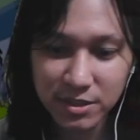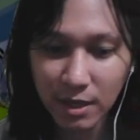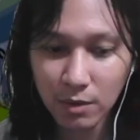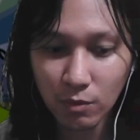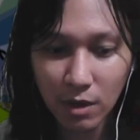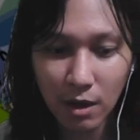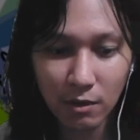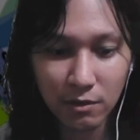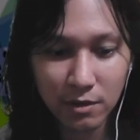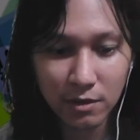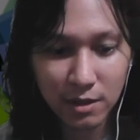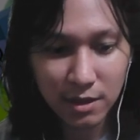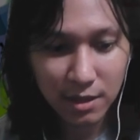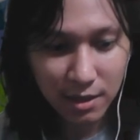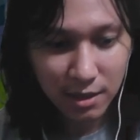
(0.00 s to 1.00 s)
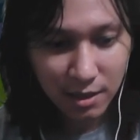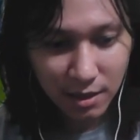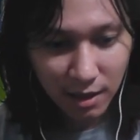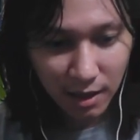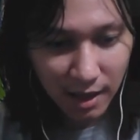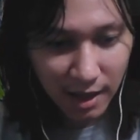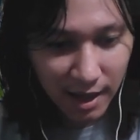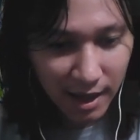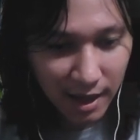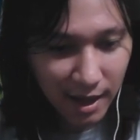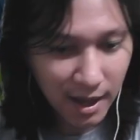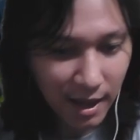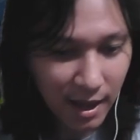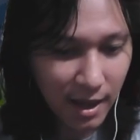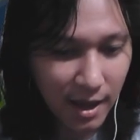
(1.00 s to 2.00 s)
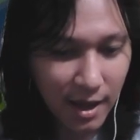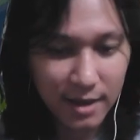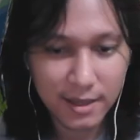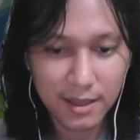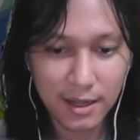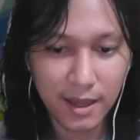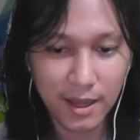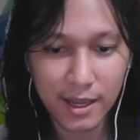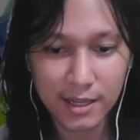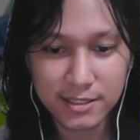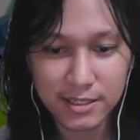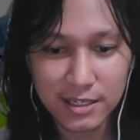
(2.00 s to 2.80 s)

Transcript: Wow, gila, gila ya guys ya.